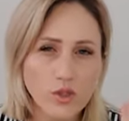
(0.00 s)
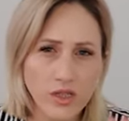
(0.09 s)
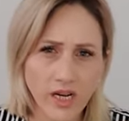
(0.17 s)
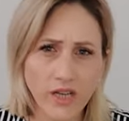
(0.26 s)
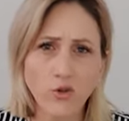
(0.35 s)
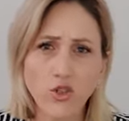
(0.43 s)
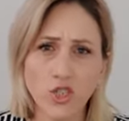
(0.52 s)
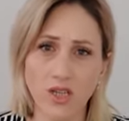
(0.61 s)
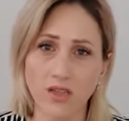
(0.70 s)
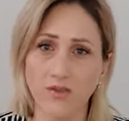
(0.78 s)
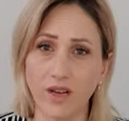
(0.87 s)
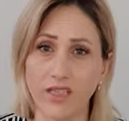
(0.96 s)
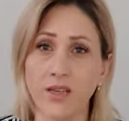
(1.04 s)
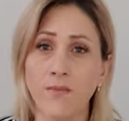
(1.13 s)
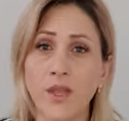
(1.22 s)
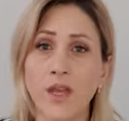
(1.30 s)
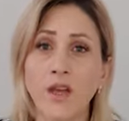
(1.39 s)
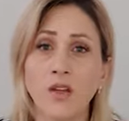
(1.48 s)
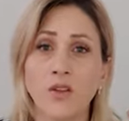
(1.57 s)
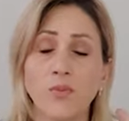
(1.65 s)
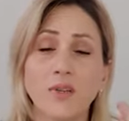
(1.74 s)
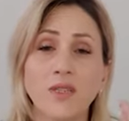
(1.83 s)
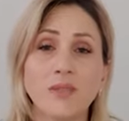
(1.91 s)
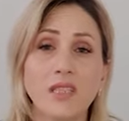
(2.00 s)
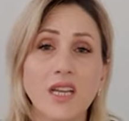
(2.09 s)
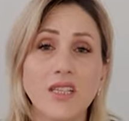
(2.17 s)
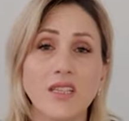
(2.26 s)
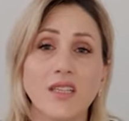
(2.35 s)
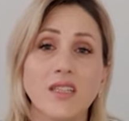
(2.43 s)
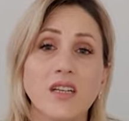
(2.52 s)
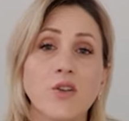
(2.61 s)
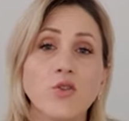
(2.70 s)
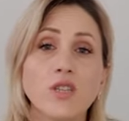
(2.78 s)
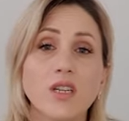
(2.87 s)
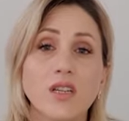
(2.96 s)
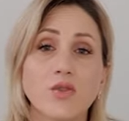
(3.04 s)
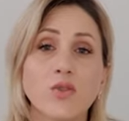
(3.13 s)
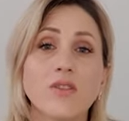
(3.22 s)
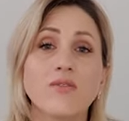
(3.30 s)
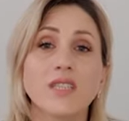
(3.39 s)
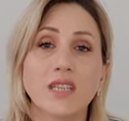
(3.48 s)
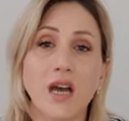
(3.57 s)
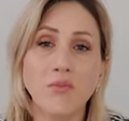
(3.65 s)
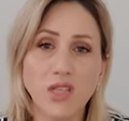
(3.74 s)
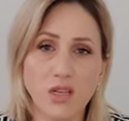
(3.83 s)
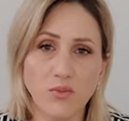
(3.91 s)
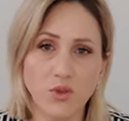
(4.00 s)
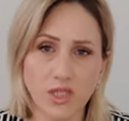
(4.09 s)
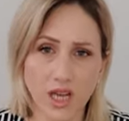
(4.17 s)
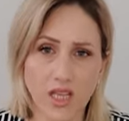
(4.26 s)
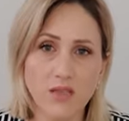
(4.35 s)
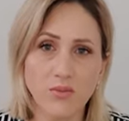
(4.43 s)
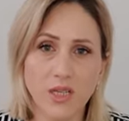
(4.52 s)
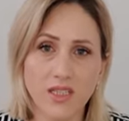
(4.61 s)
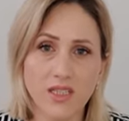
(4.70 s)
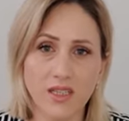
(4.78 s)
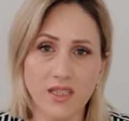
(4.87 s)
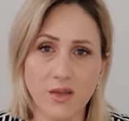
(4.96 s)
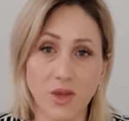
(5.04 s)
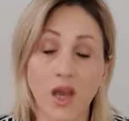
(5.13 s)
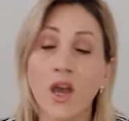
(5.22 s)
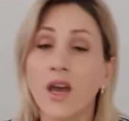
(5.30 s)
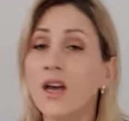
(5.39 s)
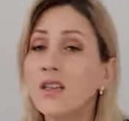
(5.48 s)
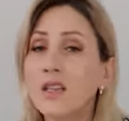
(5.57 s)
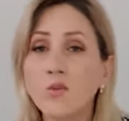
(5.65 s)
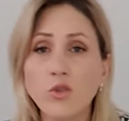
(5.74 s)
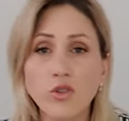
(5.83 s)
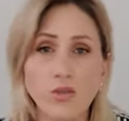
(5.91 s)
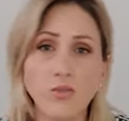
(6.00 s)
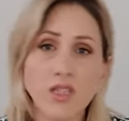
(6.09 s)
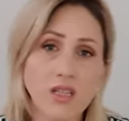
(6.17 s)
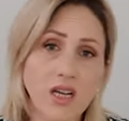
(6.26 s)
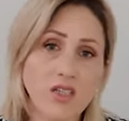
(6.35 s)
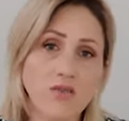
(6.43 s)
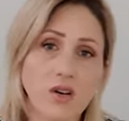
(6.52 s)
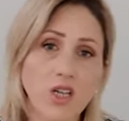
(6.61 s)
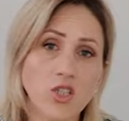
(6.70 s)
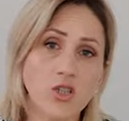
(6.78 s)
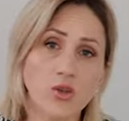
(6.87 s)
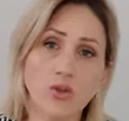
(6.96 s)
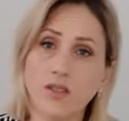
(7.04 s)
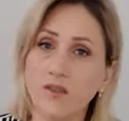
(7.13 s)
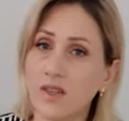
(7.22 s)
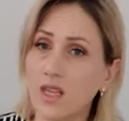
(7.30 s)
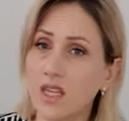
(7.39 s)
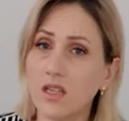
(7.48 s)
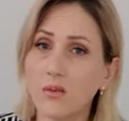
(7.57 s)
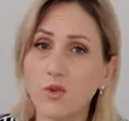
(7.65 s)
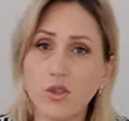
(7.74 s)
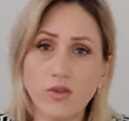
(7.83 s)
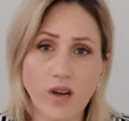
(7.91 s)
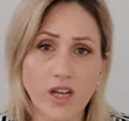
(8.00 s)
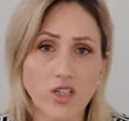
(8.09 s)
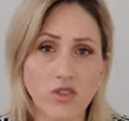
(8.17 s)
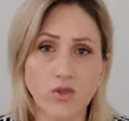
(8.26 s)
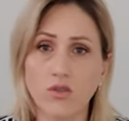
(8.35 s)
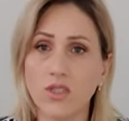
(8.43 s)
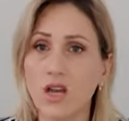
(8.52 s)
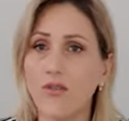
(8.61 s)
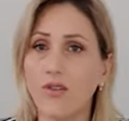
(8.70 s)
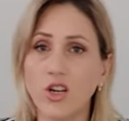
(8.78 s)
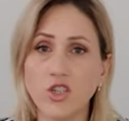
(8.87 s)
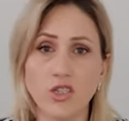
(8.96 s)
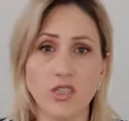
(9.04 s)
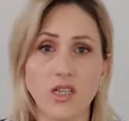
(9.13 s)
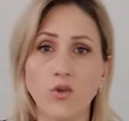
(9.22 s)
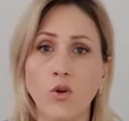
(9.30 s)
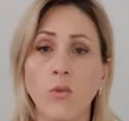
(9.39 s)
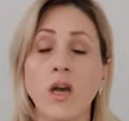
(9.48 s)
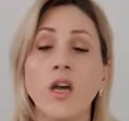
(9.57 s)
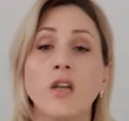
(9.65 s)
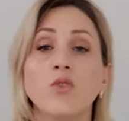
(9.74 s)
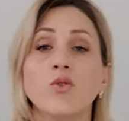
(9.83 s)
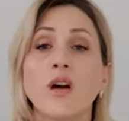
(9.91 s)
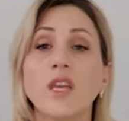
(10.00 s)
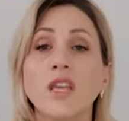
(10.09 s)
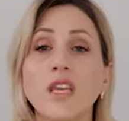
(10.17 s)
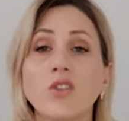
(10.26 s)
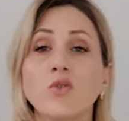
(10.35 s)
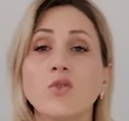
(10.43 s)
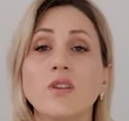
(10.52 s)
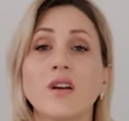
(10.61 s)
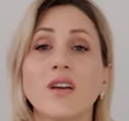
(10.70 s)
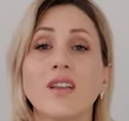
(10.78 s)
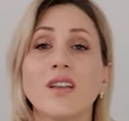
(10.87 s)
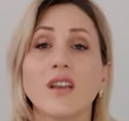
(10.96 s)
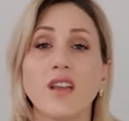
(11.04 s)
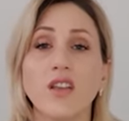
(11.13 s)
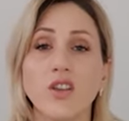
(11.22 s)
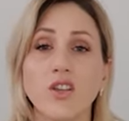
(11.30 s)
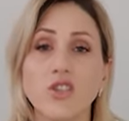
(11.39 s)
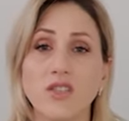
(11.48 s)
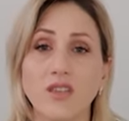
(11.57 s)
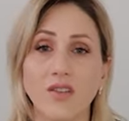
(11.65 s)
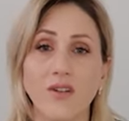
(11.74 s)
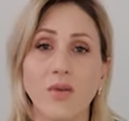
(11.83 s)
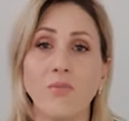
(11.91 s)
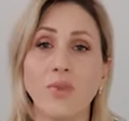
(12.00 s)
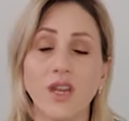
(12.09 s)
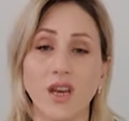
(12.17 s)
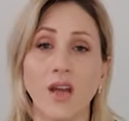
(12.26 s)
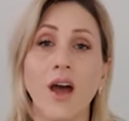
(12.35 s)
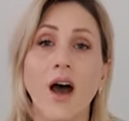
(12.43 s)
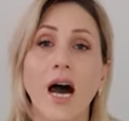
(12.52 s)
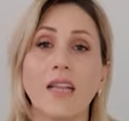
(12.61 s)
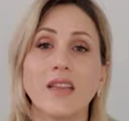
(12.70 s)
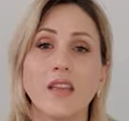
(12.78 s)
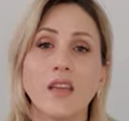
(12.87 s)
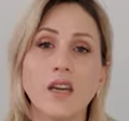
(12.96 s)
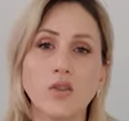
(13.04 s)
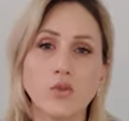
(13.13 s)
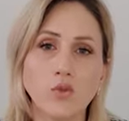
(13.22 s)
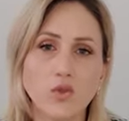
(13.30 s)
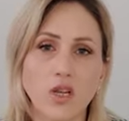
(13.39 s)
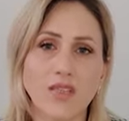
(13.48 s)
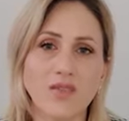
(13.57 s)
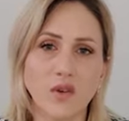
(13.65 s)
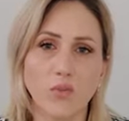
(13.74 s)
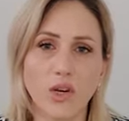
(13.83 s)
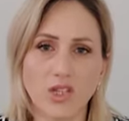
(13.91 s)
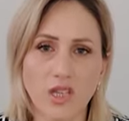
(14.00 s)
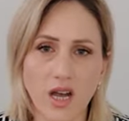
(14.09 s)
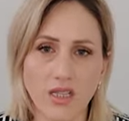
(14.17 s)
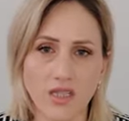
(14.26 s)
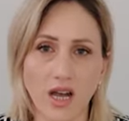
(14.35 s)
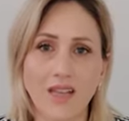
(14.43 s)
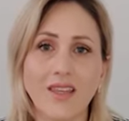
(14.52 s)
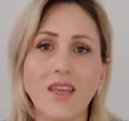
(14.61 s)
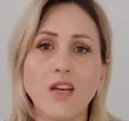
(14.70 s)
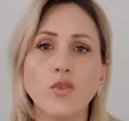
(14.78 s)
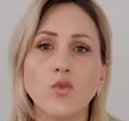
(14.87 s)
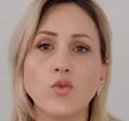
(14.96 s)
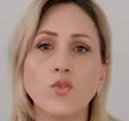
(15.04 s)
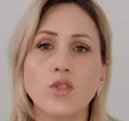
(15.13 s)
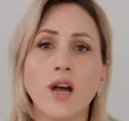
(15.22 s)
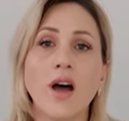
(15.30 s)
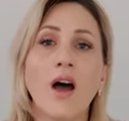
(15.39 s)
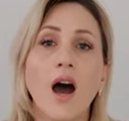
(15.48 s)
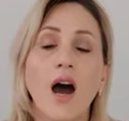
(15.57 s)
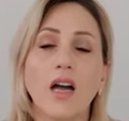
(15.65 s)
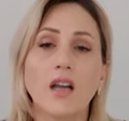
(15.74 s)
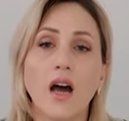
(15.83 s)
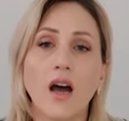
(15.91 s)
хорошие от вас. Но посмотрите, это люди, которые вы сами допускаете близко себе, это может быть даже ваши родственники, это может ваши друзья, ваши знакомые, но они идут как энергетические вампиры. От них нужно освобождаться, от них нужно а, а,